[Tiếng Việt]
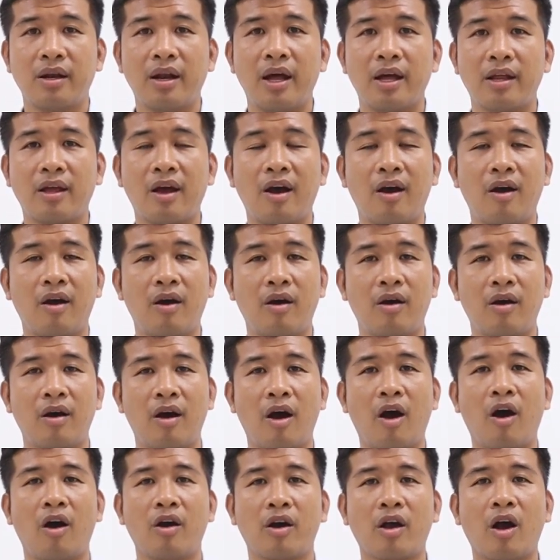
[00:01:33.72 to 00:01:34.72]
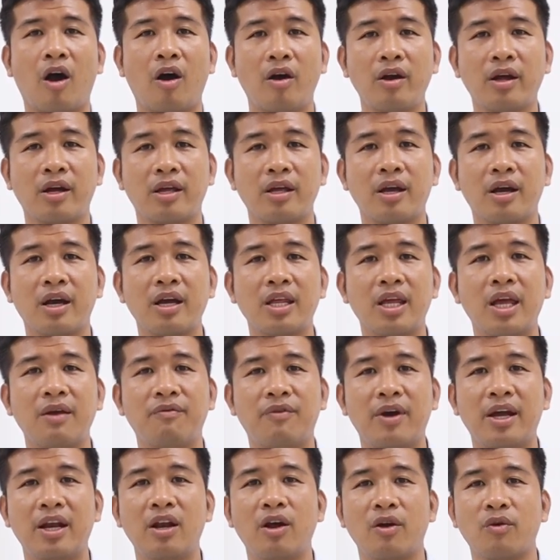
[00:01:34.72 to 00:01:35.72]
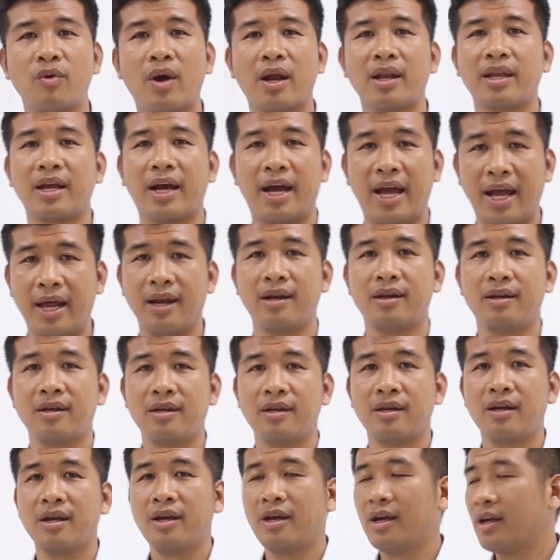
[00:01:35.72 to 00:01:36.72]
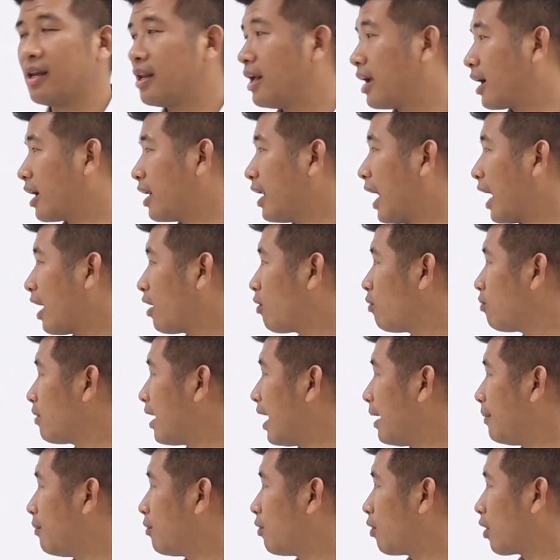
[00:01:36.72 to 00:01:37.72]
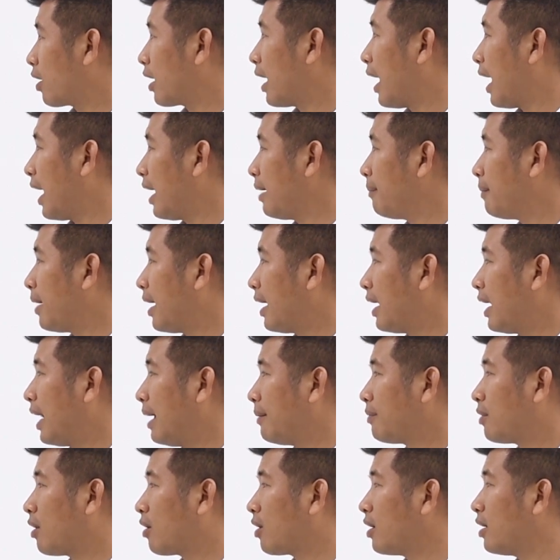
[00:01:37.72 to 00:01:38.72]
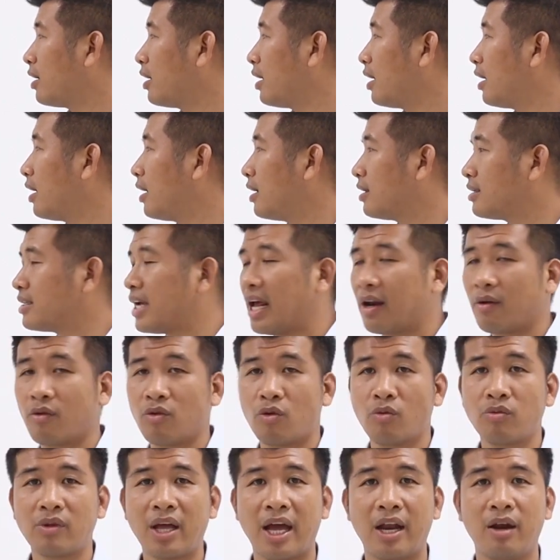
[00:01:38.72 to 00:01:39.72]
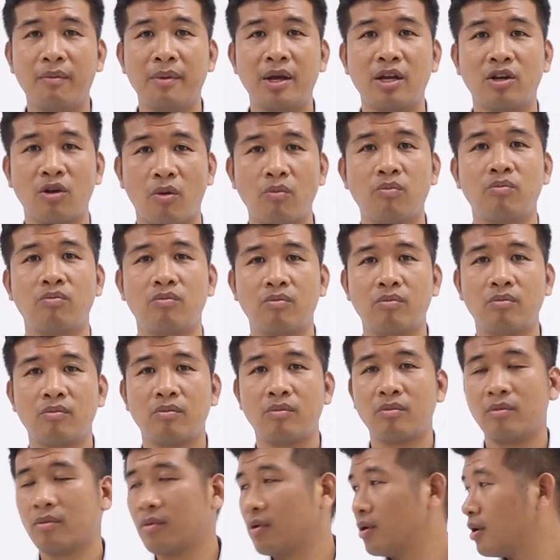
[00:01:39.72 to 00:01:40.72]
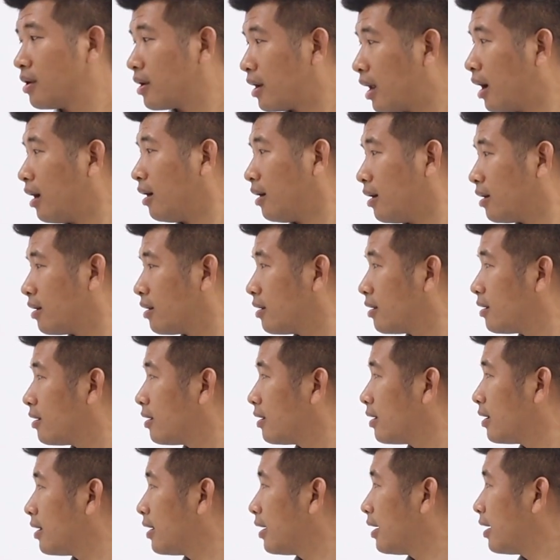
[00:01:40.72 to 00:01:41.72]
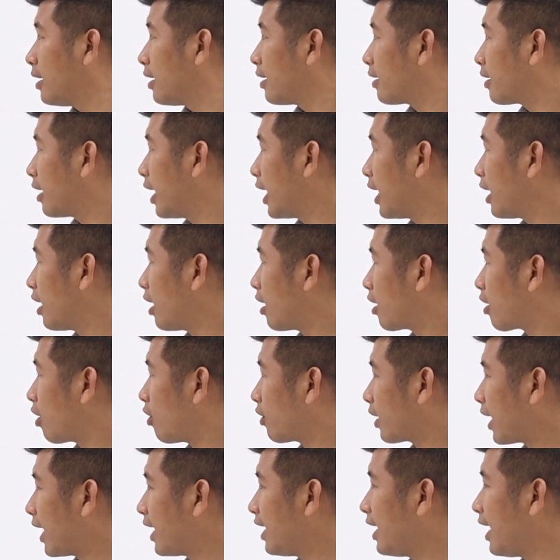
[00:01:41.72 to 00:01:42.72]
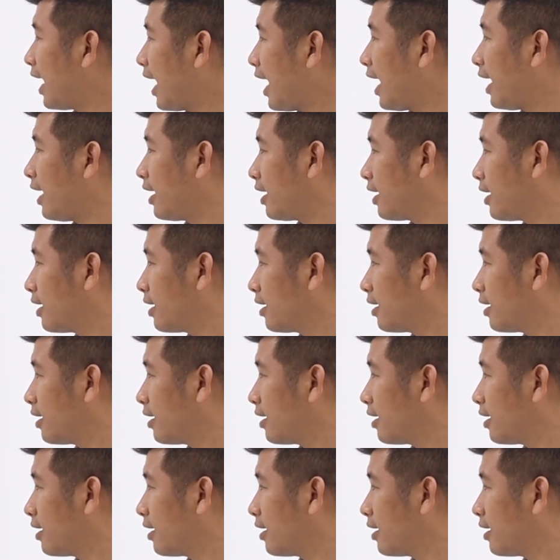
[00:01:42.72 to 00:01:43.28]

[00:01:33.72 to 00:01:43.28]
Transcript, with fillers: để cho họ có được những cái chi phí lợi nhuận chẳng hạn thì cái đấy cũng là một cái mà làm cho cái ờ, sàn của chúng ta nó bị rung đó thì ờ, còn cái thứ hai